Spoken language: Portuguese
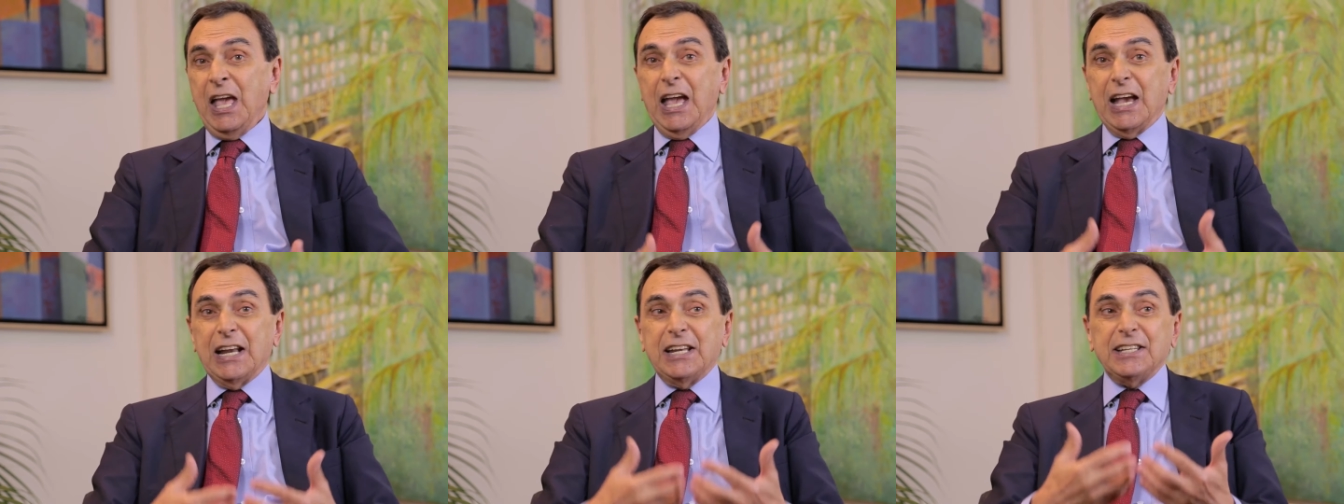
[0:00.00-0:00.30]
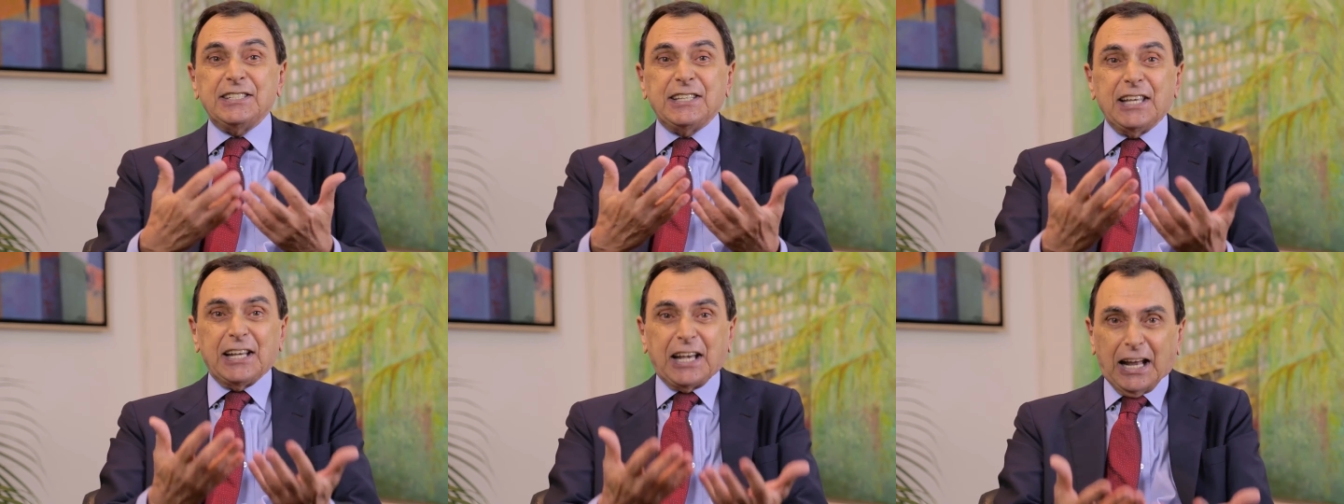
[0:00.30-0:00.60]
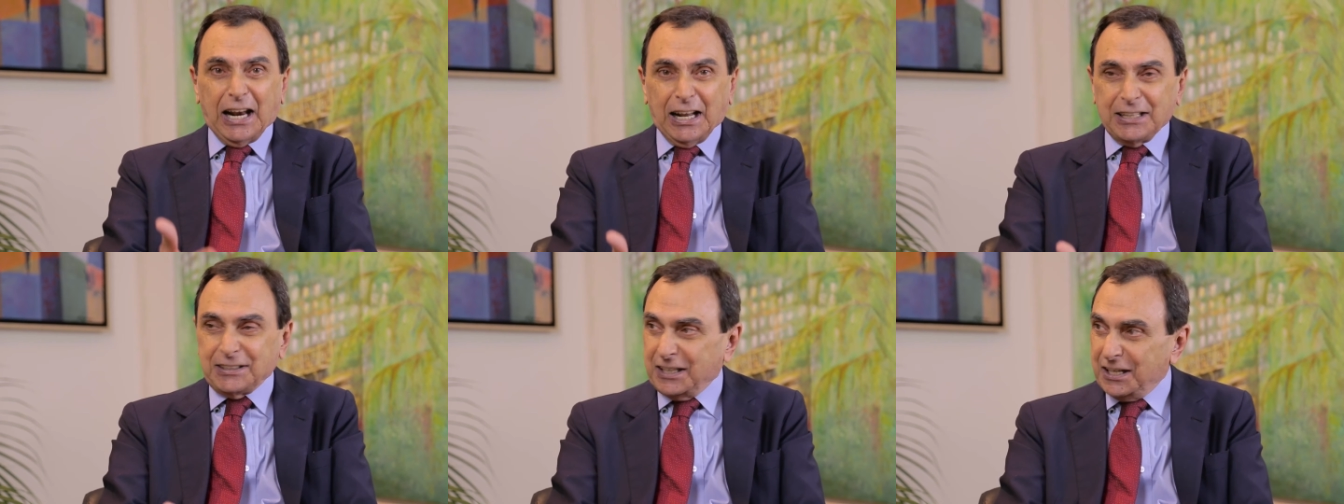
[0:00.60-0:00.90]
ele se
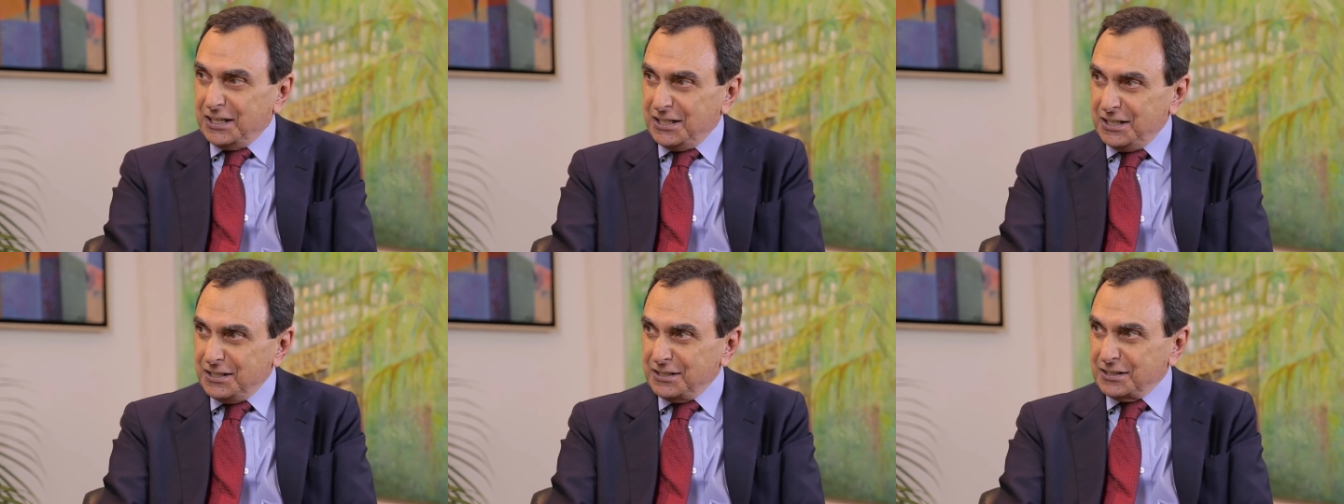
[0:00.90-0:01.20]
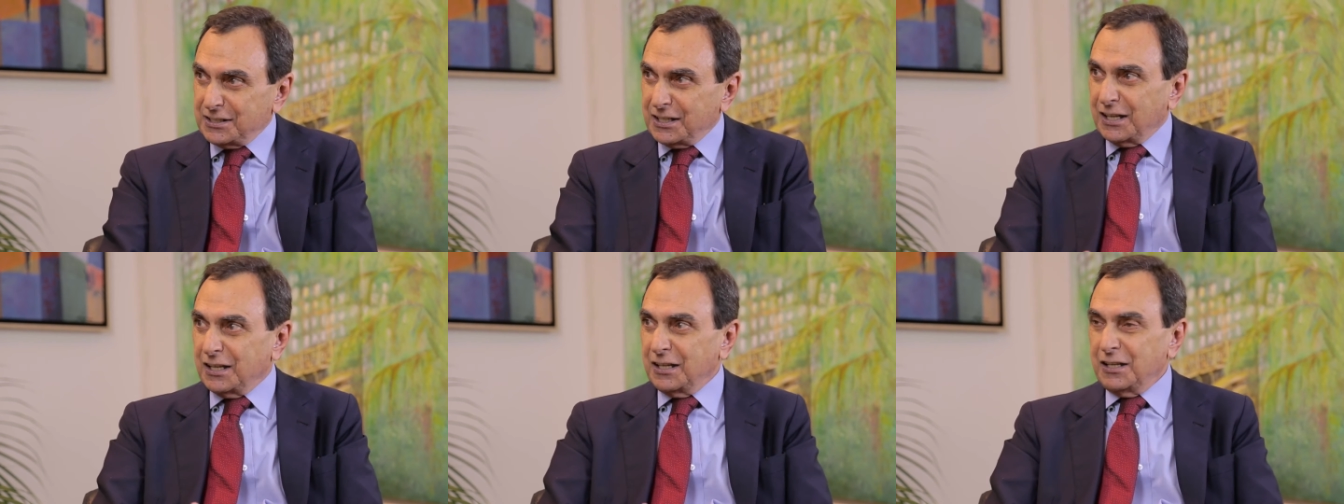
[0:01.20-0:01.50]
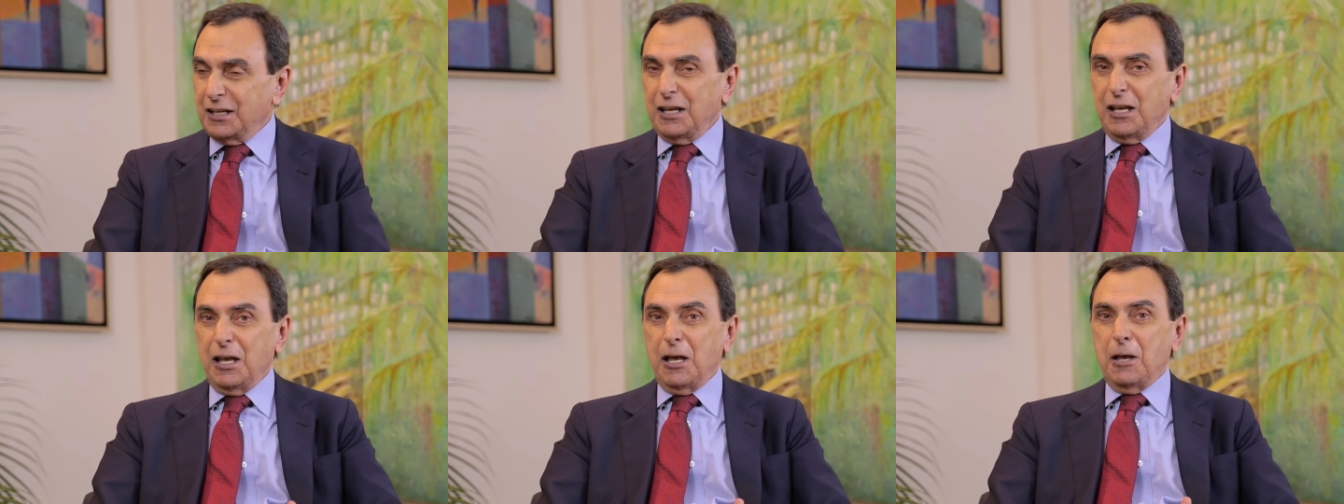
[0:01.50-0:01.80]
caracteriza
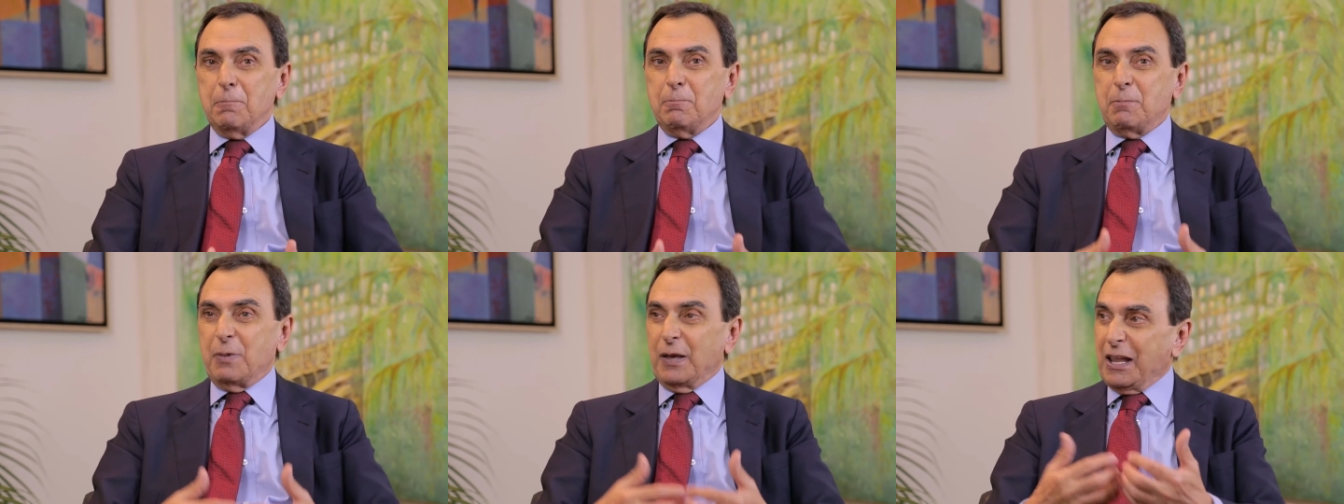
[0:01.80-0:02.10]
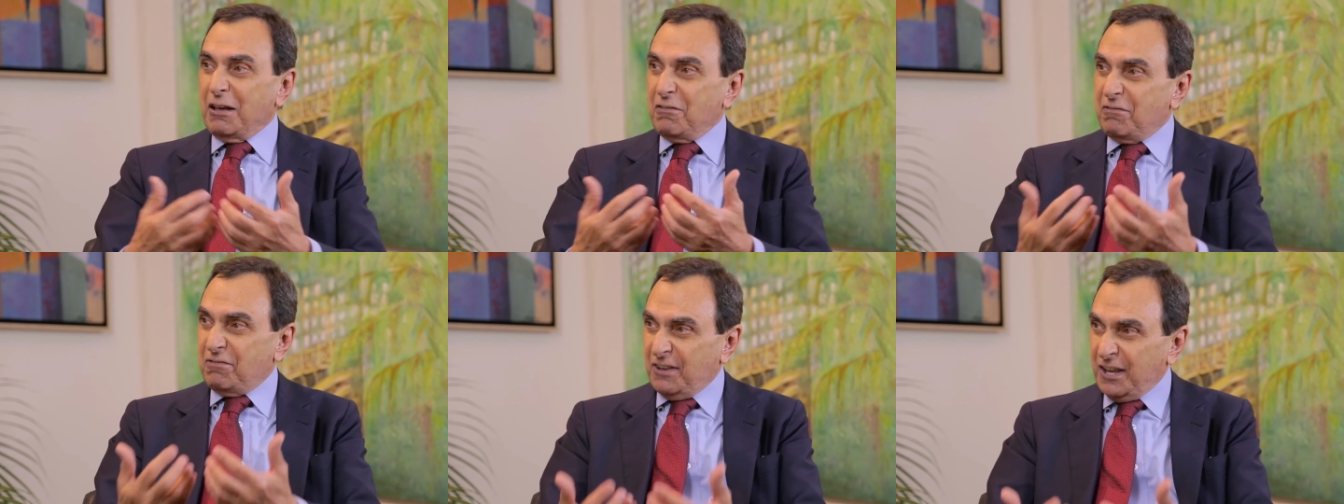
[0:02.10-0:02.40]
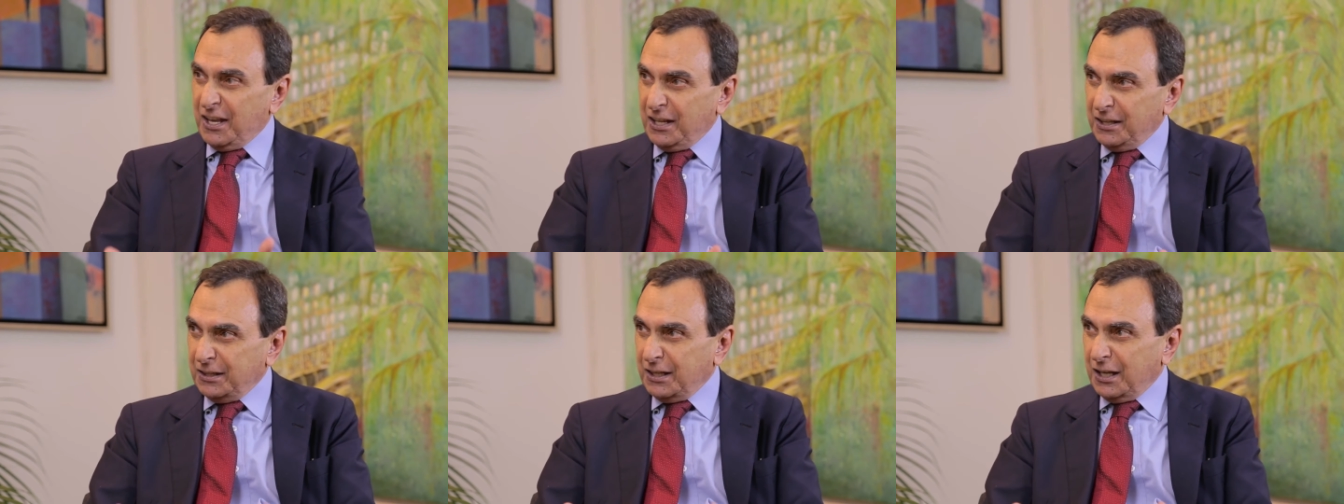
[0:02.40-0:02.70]
pela
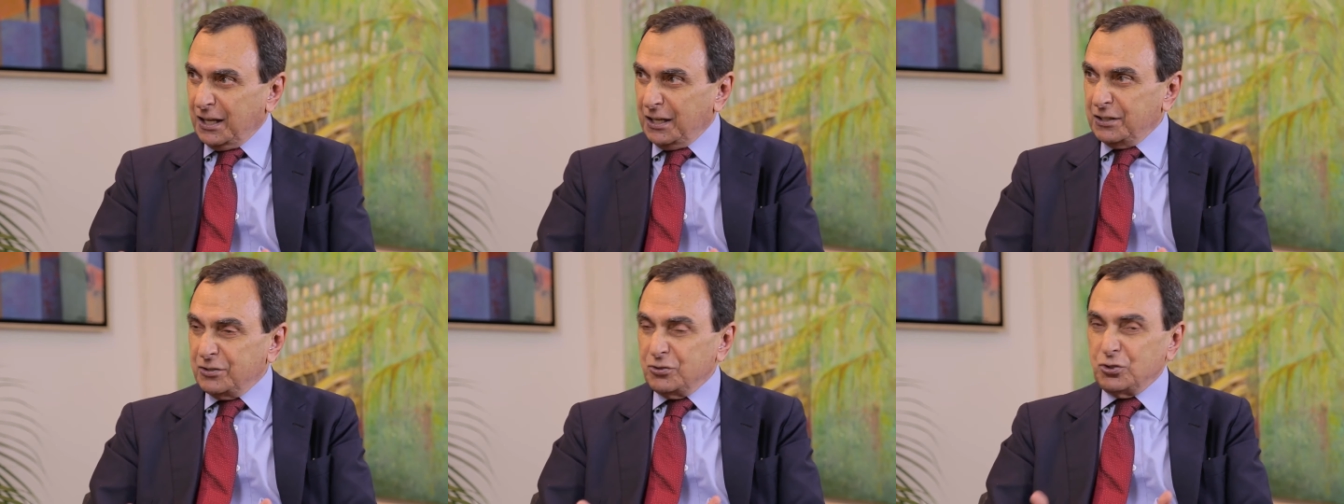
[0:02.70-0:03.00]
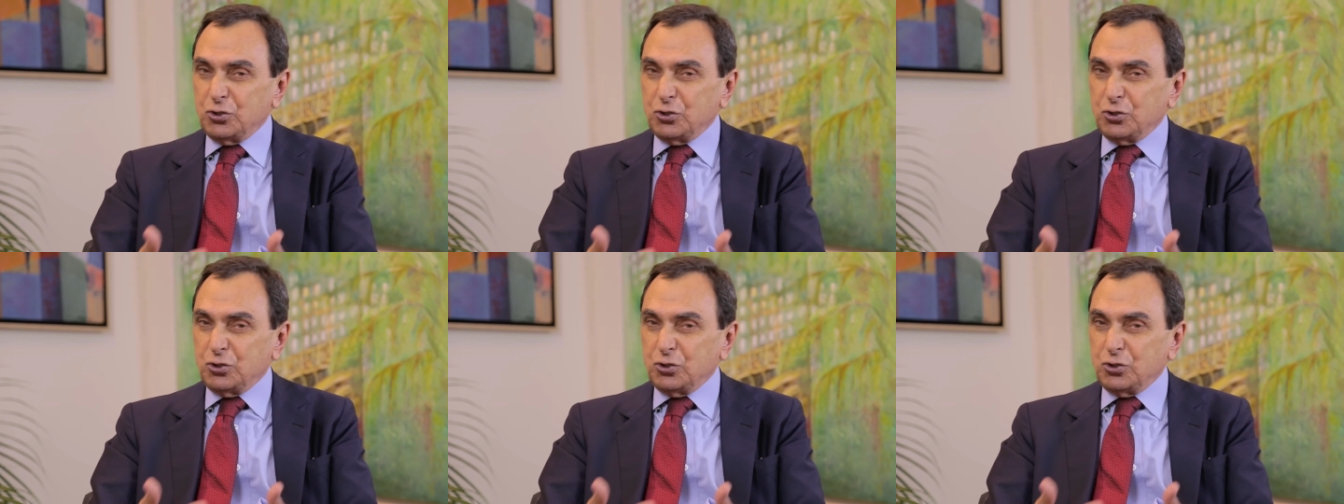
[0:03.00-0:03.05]
venda